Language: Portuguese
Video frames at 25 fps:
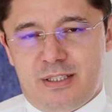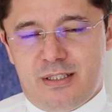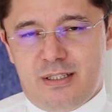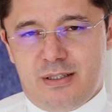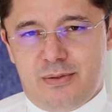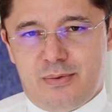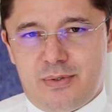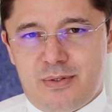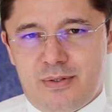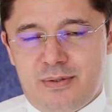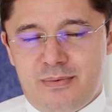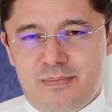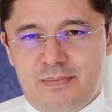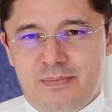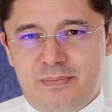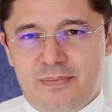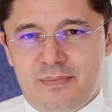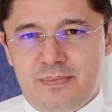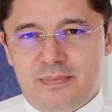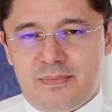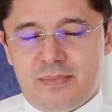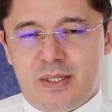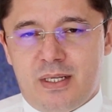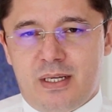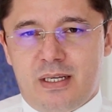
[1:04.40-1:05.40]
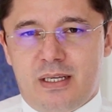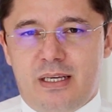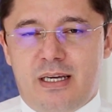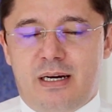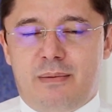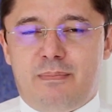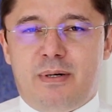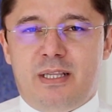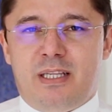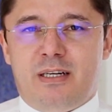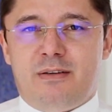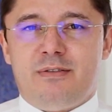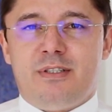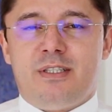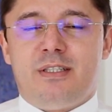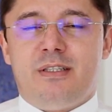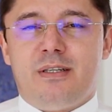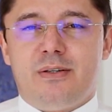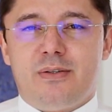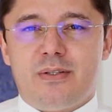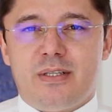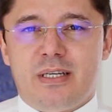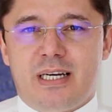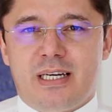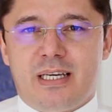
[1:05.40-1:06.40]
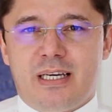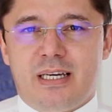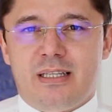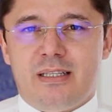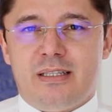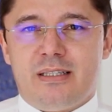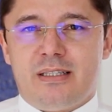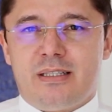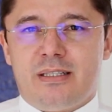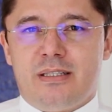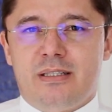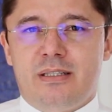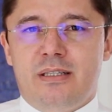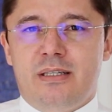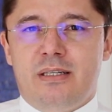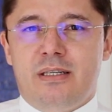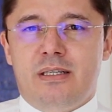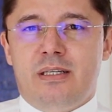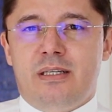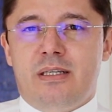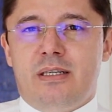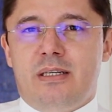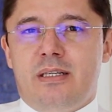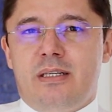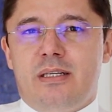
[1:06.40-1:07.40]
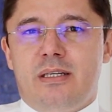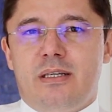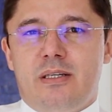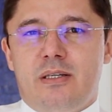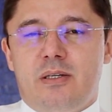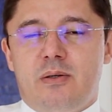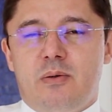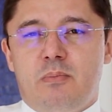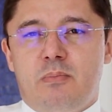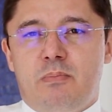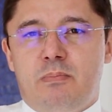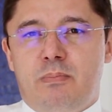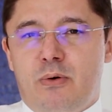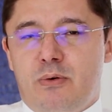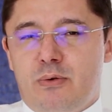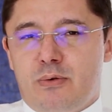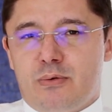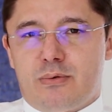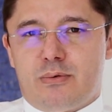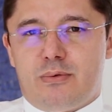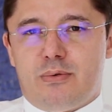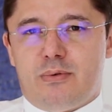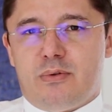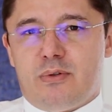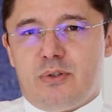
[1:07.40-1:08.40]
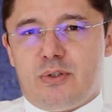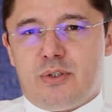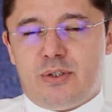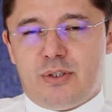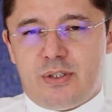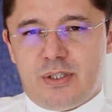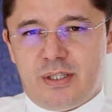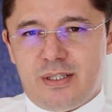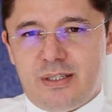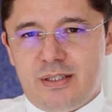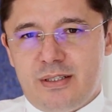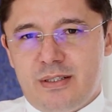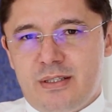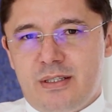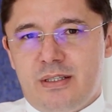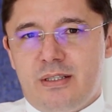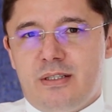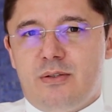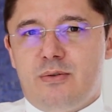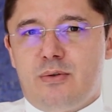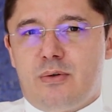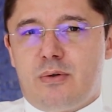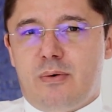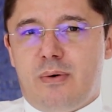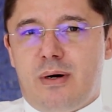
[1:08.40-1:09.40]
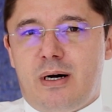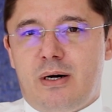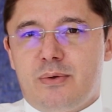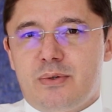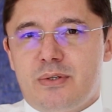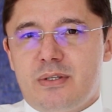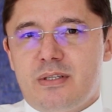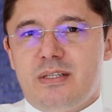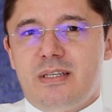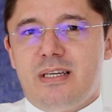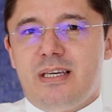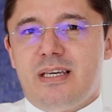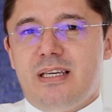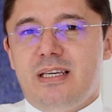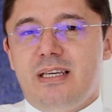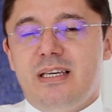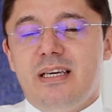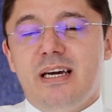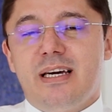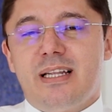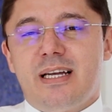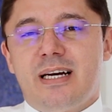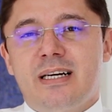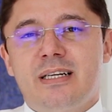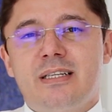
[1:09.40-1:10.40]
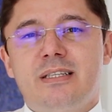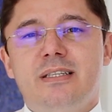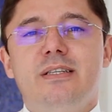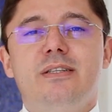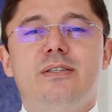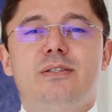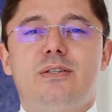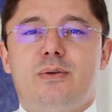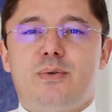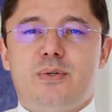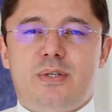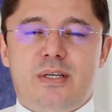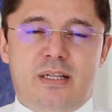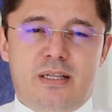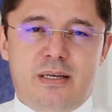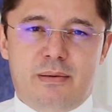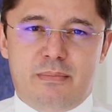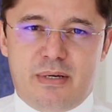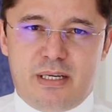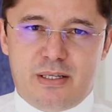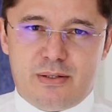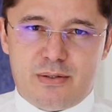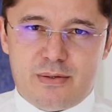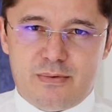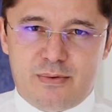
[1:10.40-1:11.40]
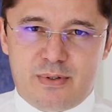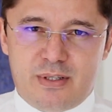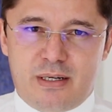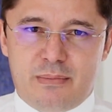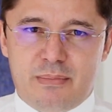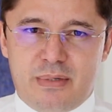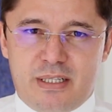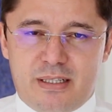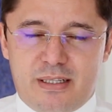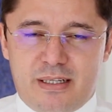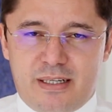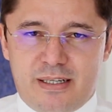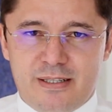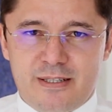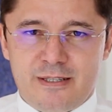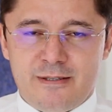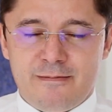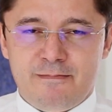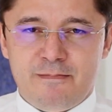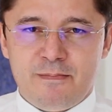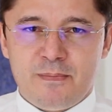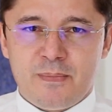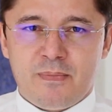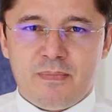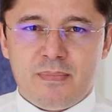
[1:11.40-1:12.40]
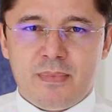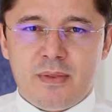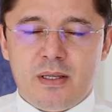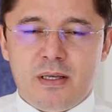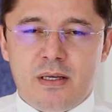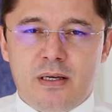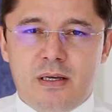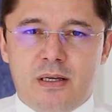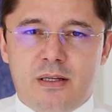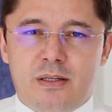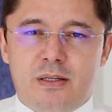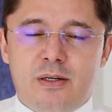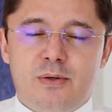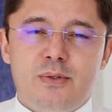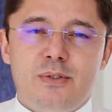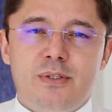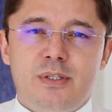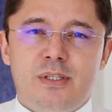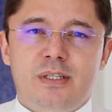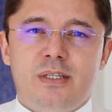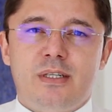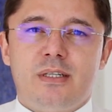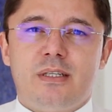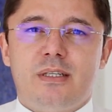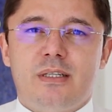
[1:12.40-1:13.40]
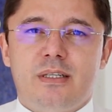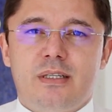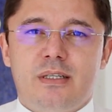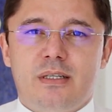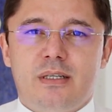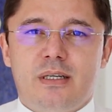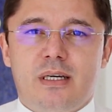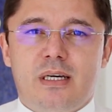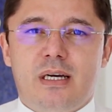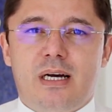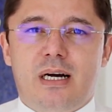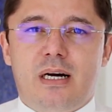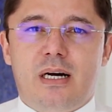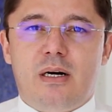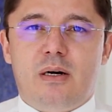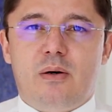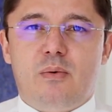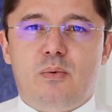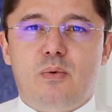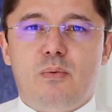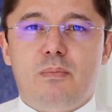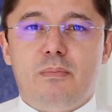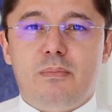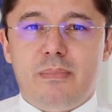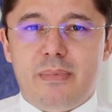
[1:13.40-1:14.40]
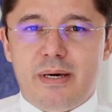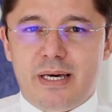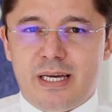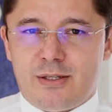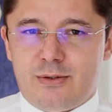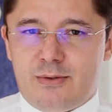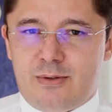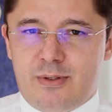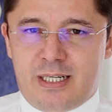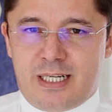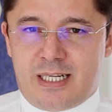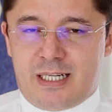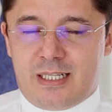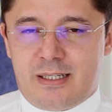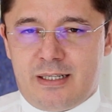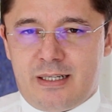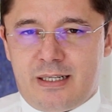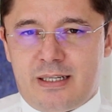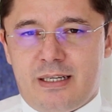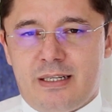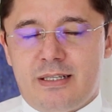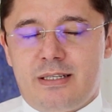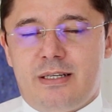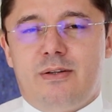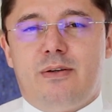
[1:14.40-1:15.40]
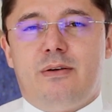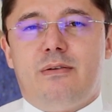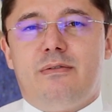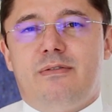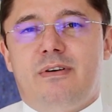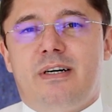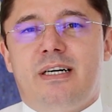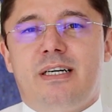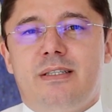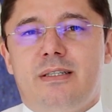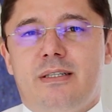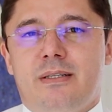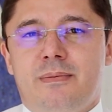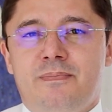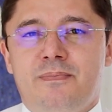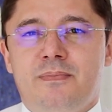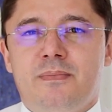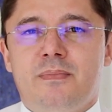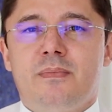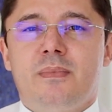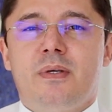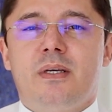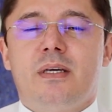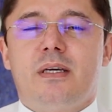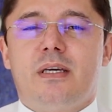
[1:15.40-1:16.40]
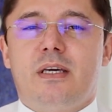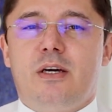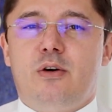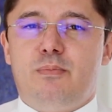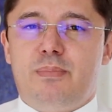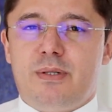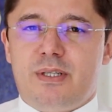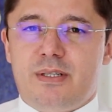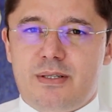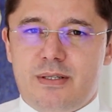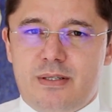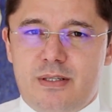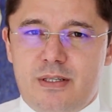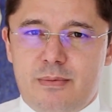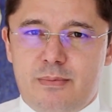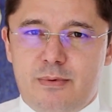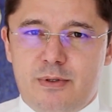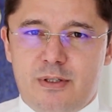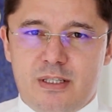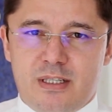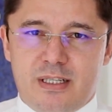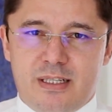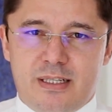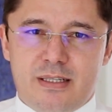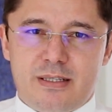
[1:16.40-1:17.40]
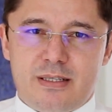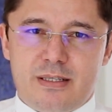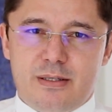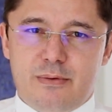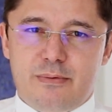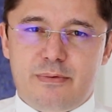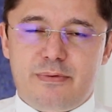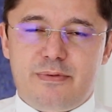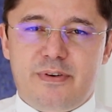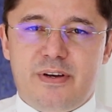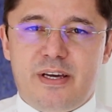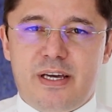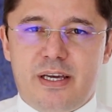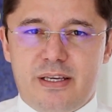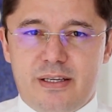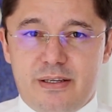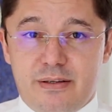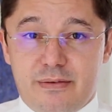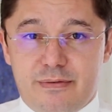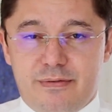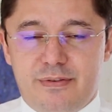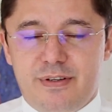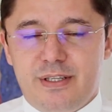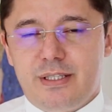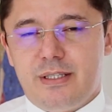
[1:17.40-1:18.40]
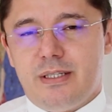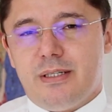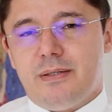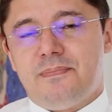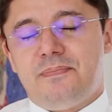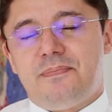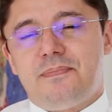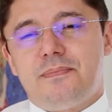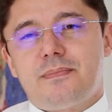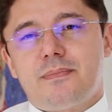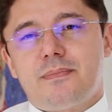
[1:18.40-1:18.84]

de Deus. E a palavra de Deus é aquele ponto X do qual se hierarquiza os elementos fundamentais. Então eu diria que o método da catequese renovada que é o princípio de interação fé e vida,